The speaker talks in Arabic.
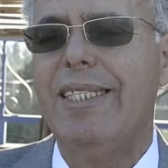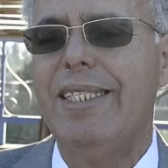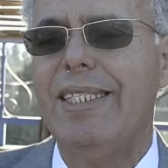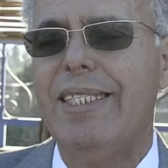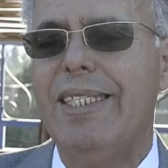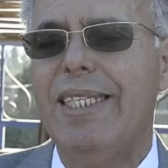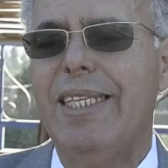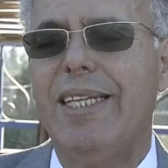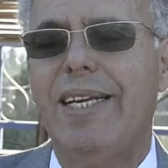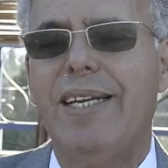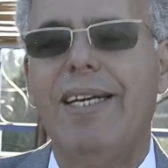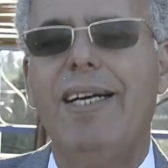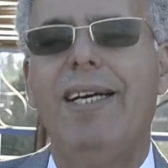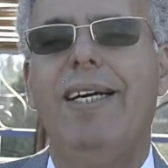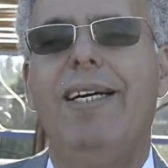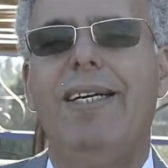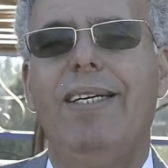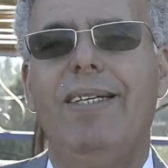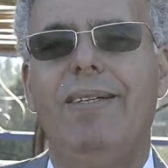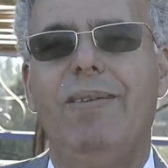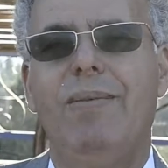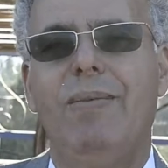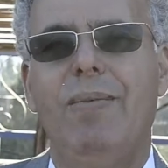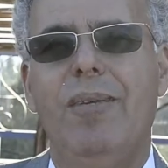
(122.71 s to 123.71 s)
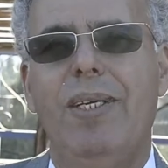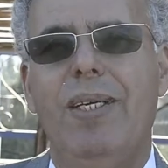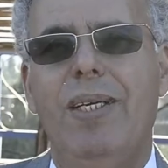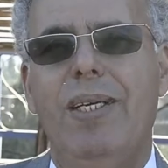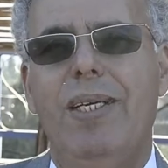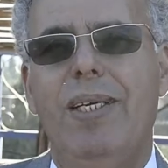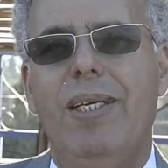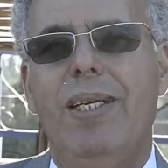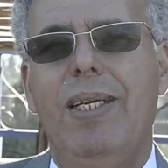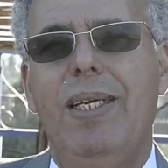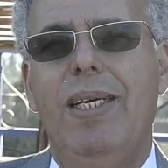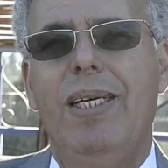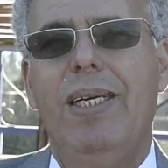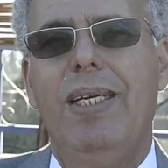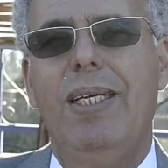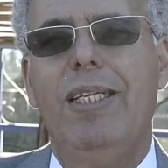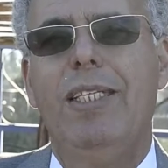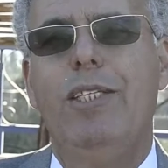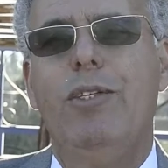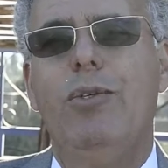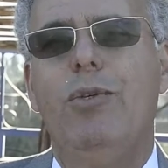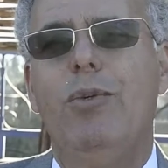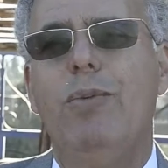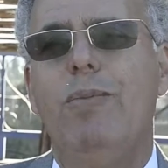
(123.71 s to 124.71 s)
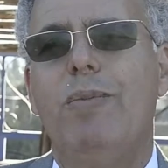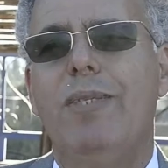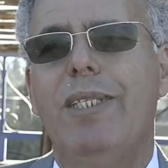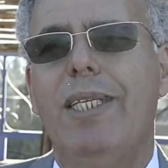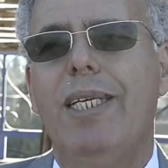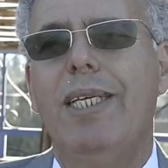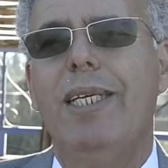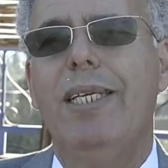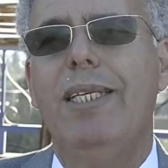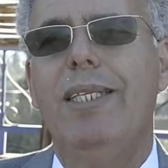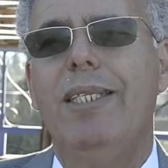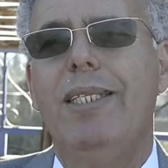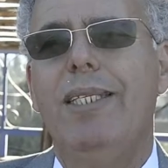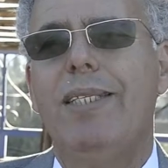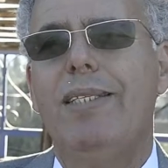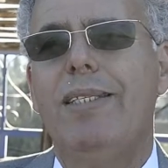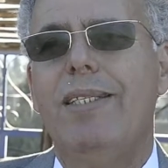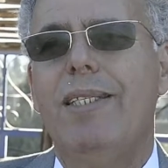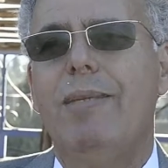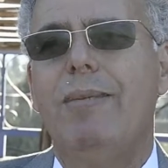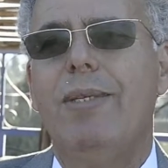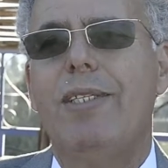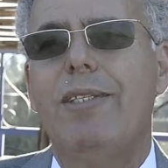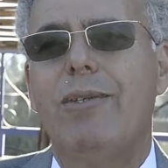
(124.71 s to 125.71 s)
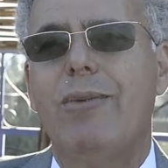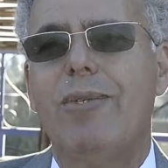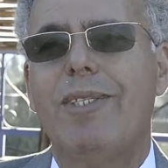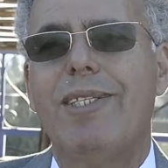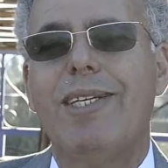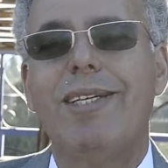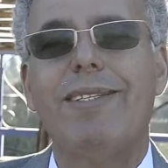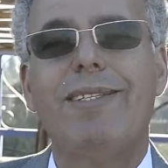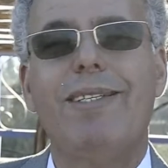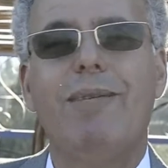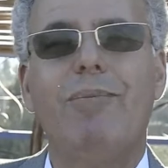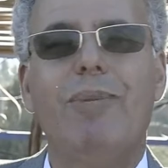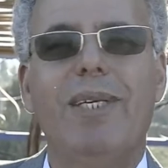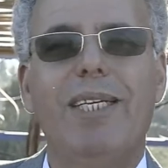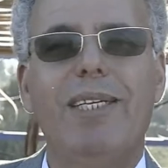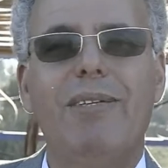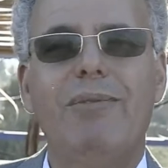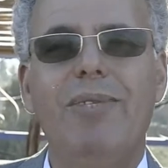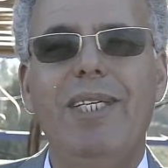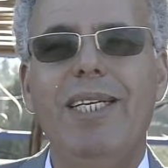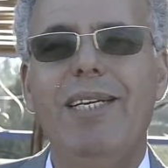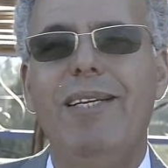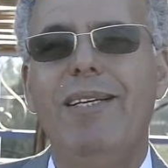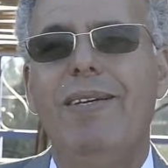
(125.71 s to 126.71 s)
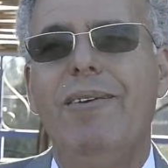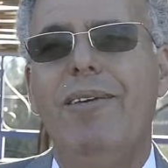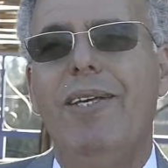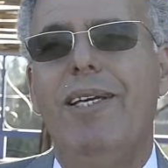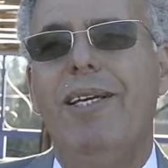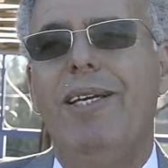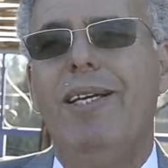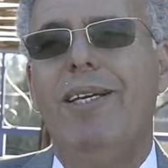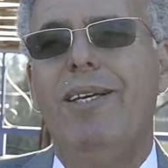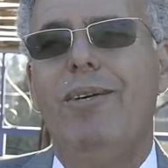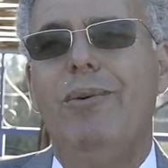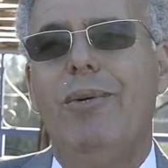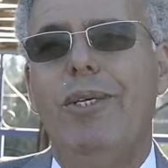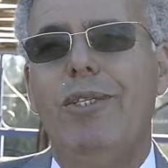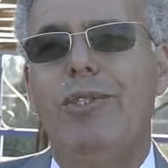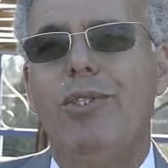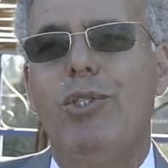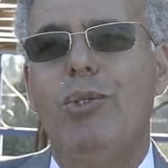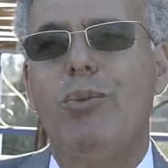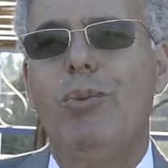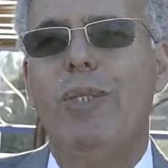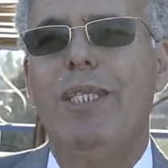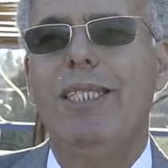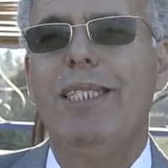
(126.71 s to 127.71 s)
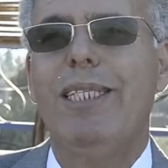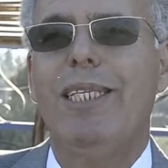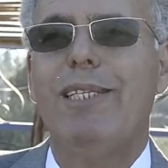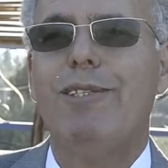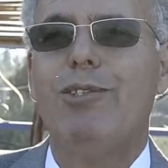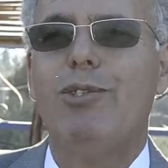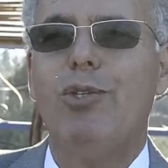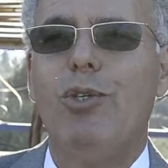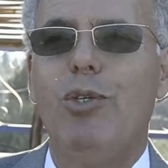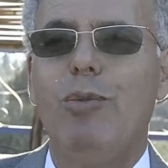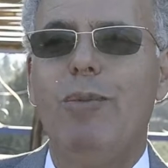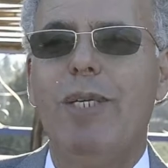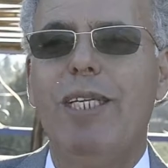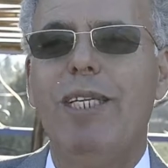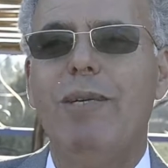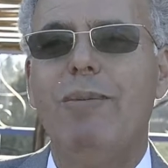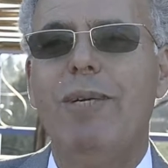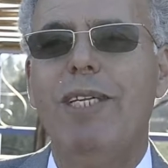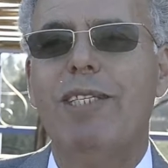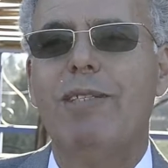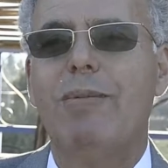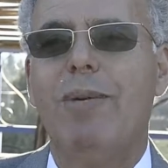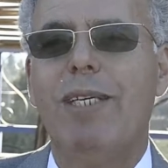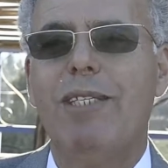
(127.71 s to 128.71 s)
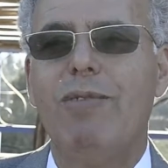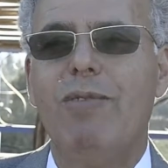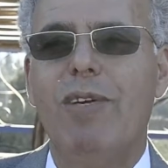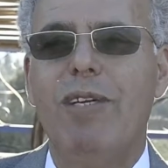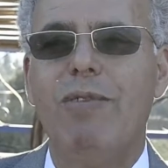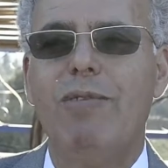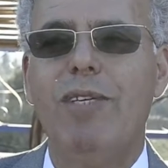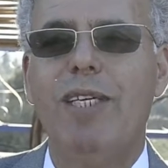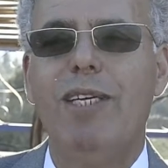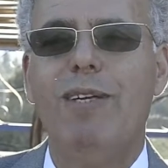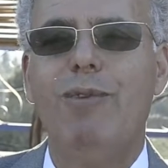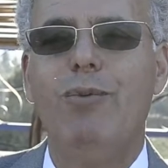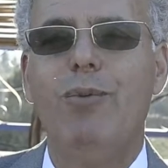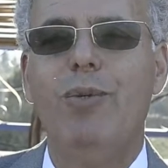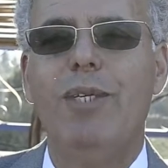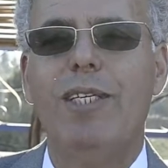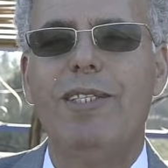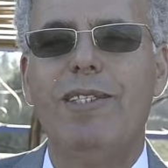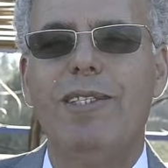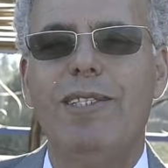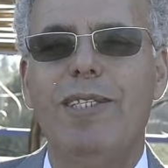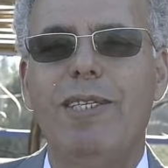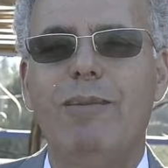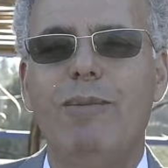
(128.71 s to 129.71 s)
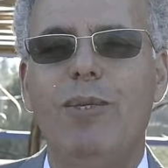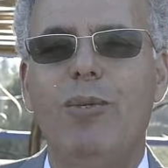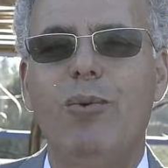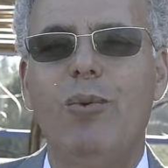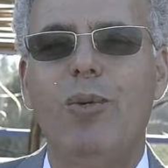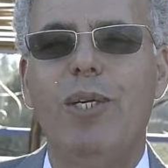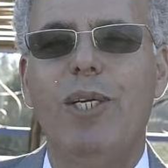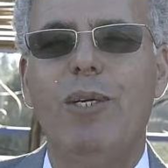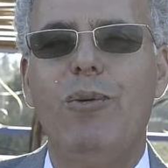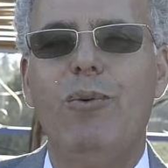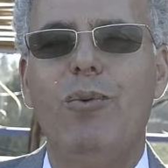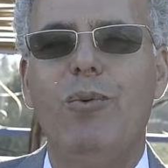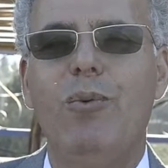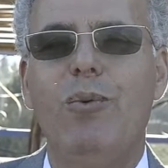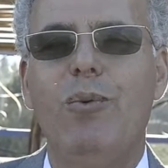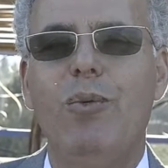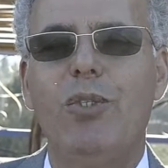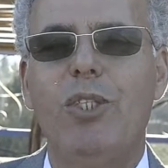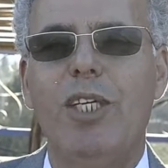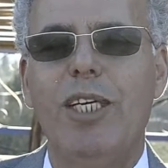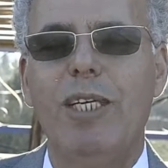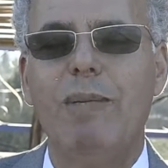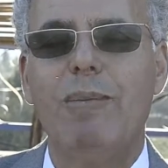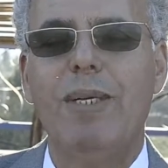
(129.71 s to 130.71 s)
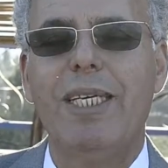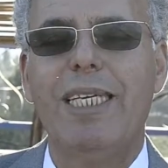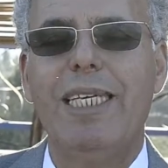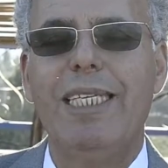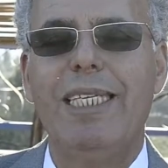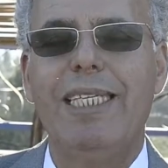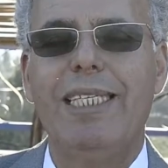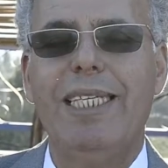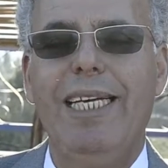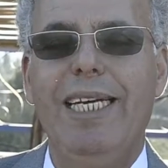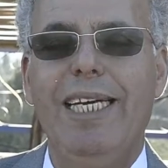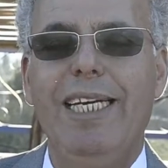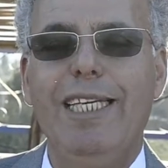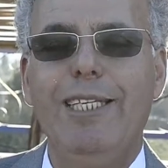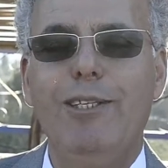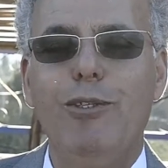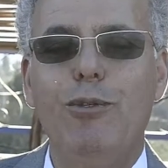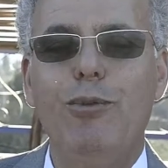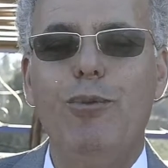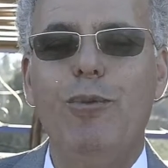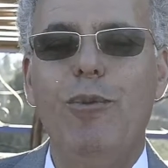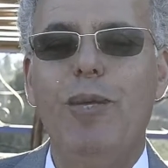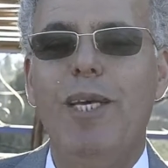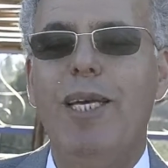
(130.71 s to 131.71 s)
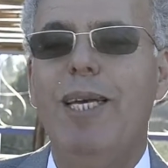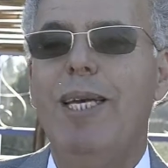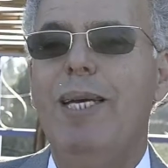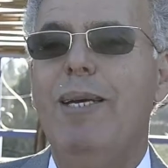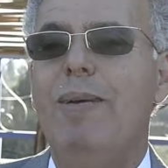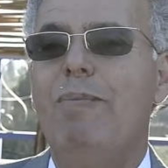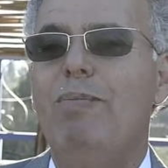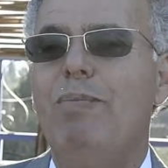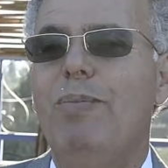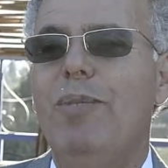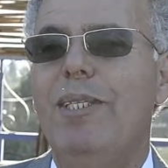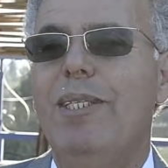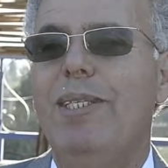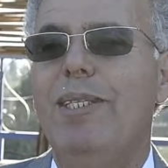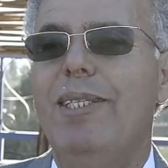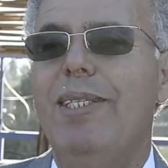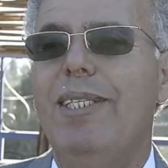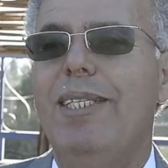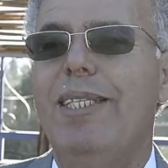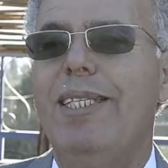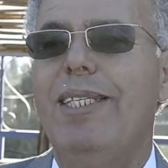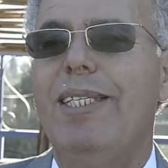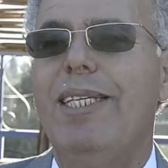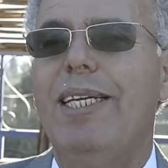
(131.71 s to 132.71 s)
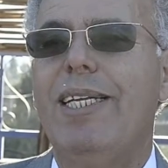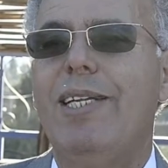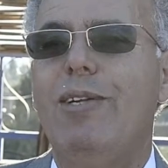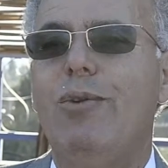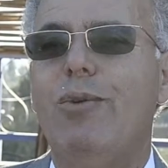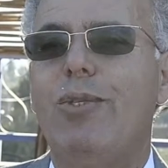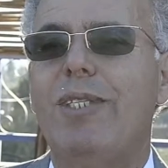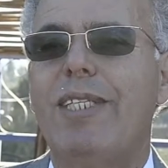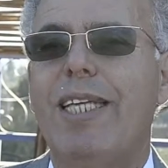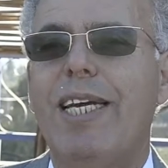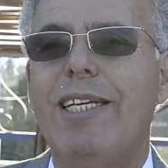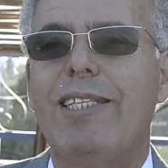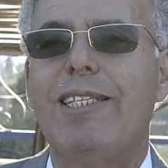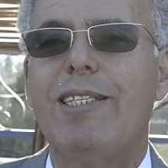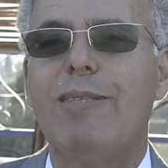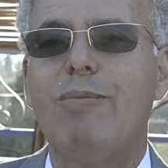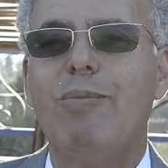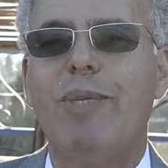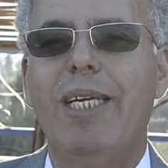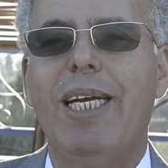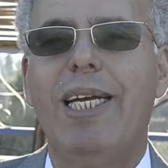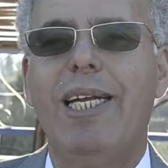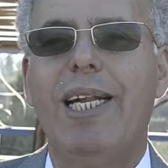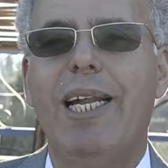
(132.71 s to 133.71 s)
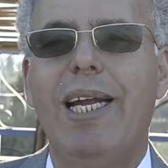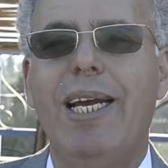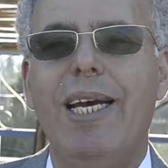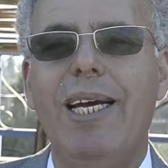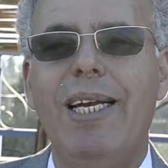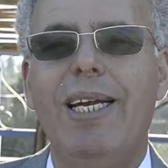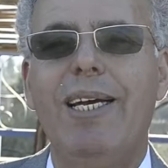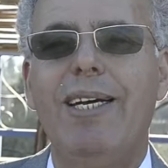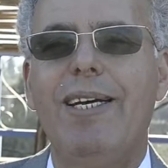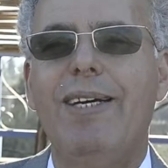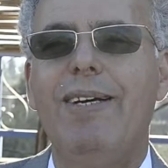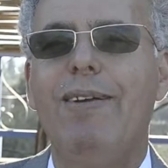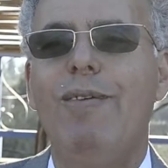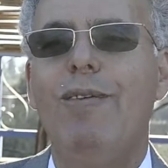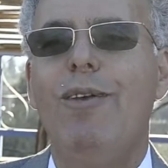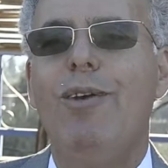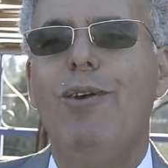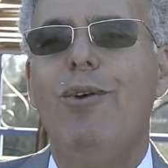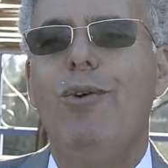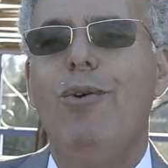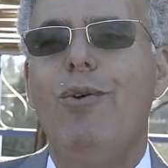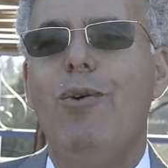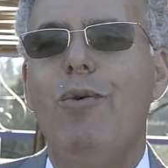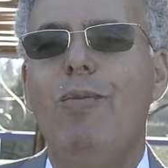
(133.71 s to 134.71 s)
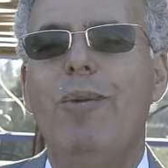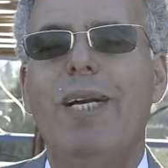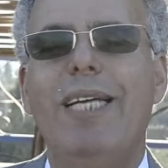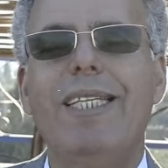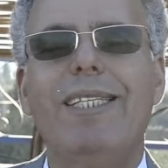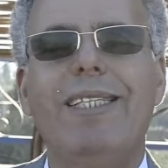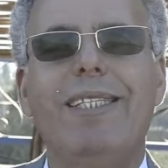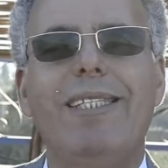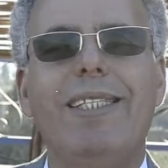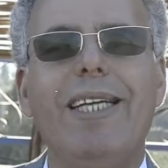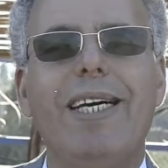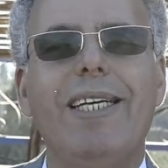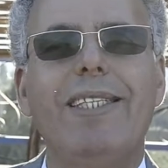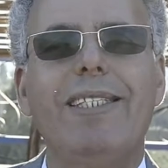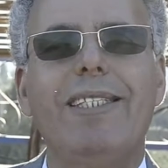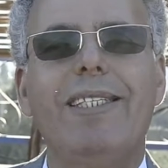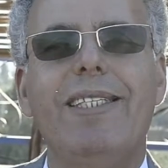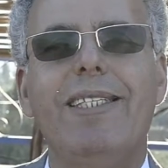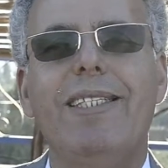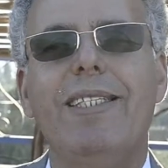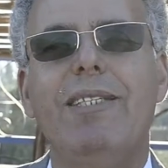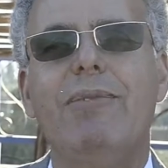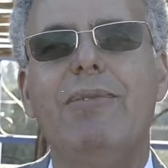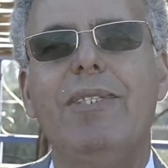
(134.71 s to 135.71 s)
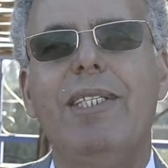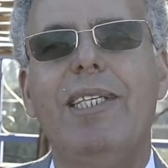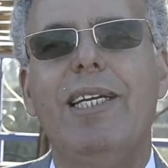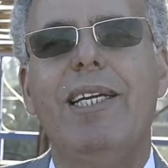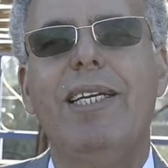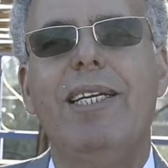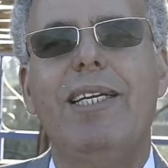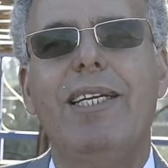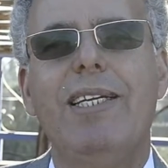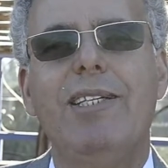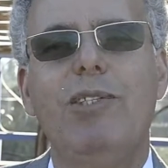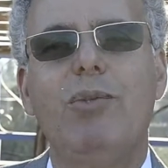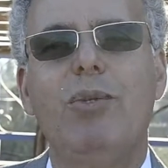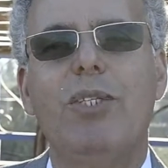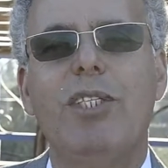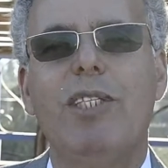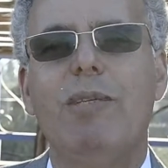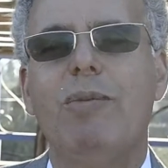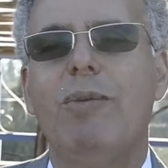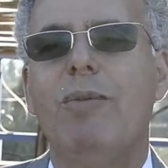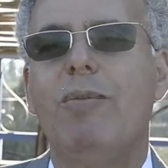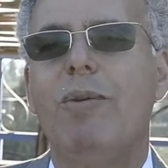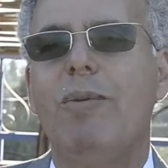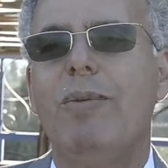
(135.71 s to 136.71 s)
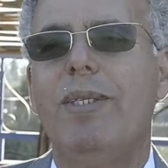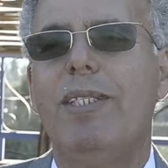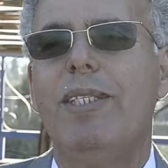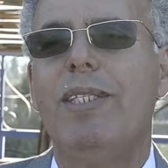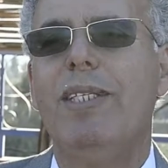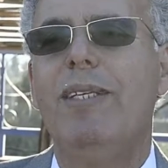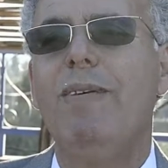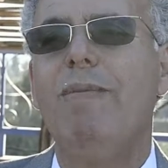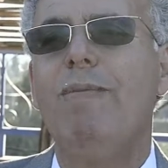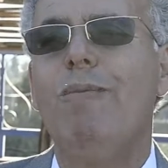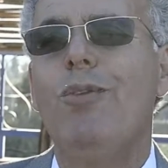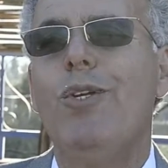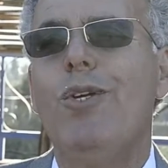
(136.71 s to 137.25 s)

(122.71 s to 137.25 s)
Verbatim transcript: ديال الراحه لانه المساله اللي الناس دابا سون ستريسي بار لا فيل واحد شويه ديال الصعوبات دابا اللي صبحت في لا فيل والناس دابا ولاو شيئا ما كيعانيو من هذا لو ستريس من هذا القلق ومن هذا الضغط النفسي اللي كيتواجد دابا من المدينه